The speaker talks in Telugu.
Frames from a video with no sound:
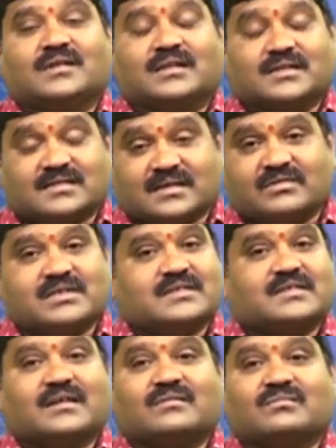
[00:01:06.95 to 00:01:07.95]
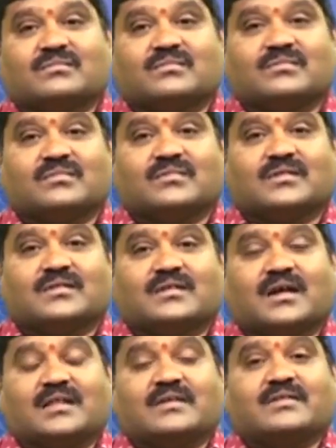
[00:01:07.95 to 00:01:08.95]
ఎంత సేవ చేశాడు
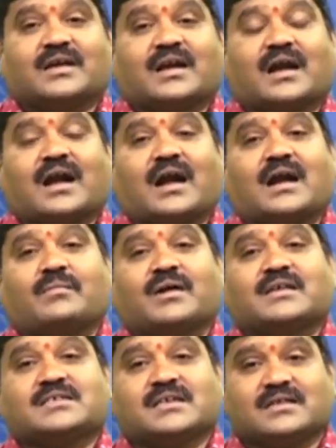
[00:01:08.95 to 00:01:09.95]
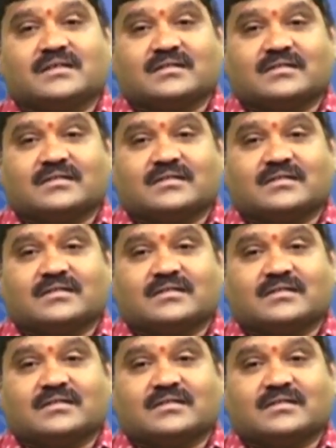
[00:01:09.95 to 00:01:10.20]
అదేవిధంగా కాకా మహజని